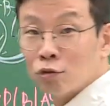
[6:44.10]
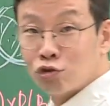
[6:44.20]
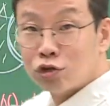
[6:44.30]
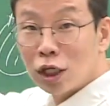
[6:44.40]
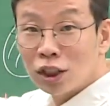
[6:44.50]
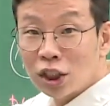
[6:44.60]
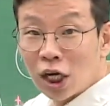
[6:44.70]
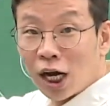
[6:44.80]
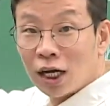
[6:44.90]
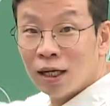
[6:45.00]
두
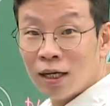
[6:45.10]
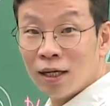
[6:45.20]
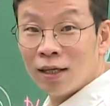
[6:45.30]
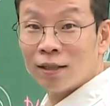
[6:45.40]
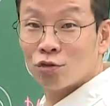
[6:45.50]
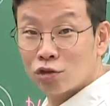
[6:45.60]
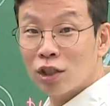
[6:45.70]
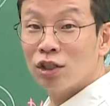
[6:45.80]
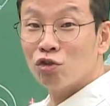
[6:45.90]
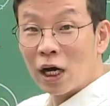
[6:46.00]
가지잖아. 두
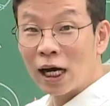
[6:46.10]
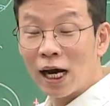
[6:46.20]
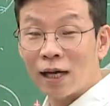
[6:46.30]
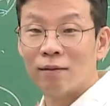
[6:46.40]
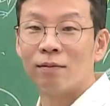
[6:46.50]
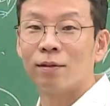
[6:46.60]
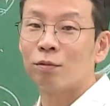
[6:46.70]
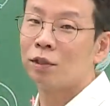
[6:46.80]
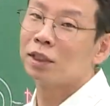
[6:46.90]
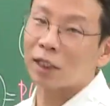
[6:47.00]
가지 중 하나.
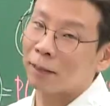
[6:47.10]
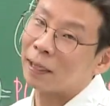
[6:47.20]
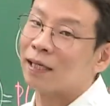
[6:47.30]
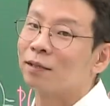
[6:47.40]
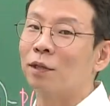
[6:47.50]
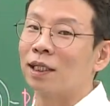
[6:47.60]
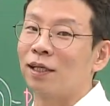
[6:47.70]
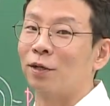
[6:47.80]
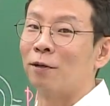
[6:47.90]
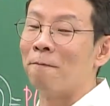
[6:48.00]
왠지 답이 아닌 것
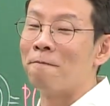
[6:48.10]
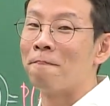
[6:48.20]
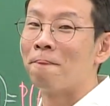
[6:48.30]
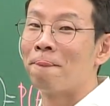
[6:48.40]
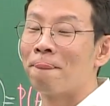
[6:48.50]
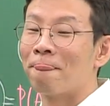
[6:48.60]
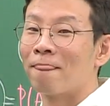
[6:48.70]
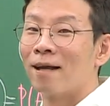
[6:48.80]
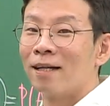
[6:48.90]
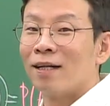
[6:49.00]
같아요.
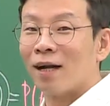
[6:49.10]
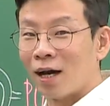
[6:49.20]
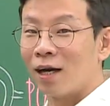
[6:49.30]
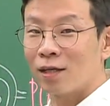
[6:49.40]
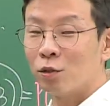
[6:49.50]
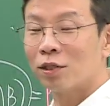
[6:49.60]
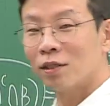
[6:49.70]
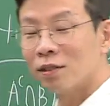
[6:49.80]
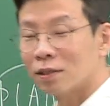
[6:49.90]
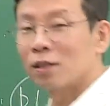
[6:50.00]
아
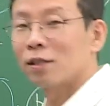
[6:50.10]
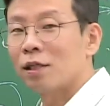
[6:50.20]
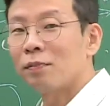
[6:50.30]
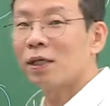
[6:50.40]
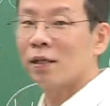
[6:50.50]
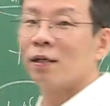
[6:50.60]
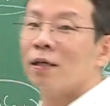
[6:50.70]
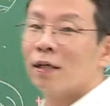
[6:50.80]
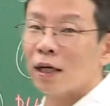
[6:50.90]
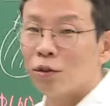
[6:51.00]
이것은 차쌤이
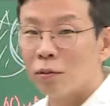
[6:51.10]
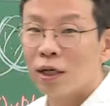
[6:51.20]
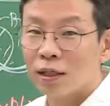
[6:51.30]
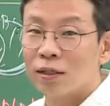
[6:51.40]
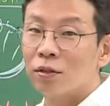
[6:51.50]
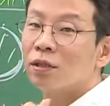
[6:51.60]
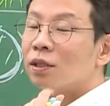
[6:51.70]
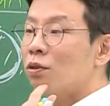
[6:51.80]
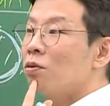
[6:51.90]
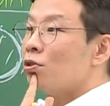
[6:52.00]
개념 강의에서는
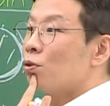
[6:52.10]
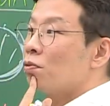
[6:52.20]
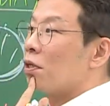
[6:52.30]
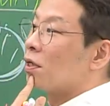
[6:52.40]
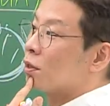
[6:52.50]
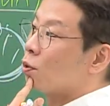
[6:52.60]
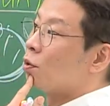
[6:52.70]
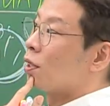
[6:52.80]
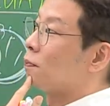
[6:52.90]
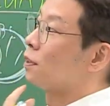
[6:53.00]
그런 식으로
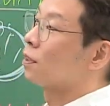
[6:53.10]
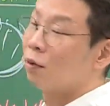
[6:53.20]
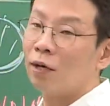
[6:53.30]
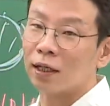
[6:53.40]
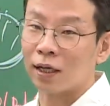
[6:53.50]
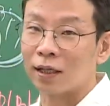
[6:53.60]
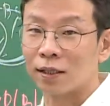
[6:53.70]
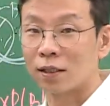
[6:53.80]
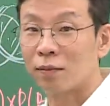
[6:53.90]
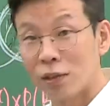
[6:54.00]
얘기했던 거랑 비슷한 것 같아.
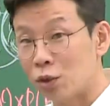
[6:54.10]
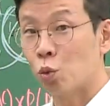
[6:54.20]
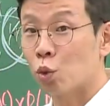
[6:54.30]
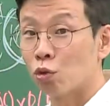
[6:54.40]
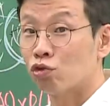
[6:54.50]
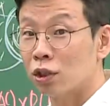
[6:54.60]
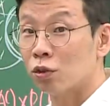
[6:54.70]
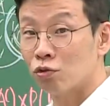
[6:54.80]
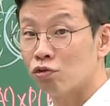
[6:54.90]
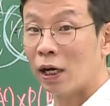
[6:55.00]
차쌤이 이종 격투기
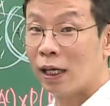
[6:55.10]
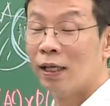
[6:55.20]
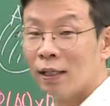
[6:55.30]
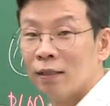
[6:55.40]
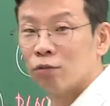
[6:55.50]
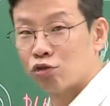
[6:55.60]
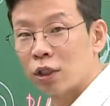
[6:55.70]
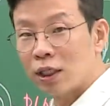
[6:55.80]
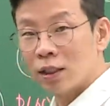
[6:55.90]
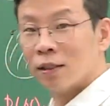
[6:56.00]
선수와
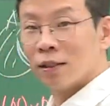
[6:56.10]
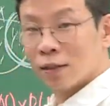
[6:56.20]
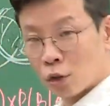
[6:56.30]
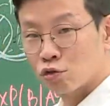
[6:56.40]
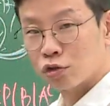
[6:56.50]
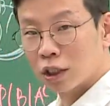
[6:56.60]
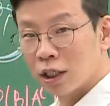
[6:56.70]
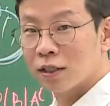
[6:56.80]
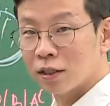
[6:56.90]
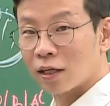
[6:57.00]
둘이 격투기를
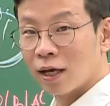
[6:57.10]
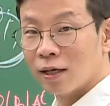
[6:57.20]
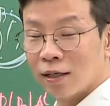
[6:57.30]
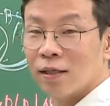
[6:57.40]
했을 때